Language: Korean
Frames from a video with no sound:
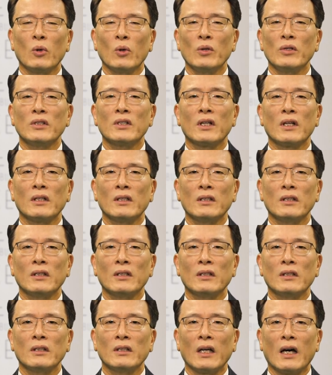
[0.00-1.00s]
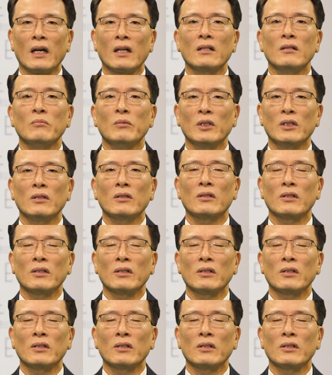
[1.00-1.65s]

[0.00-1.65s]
보이지 않는 나를 믿을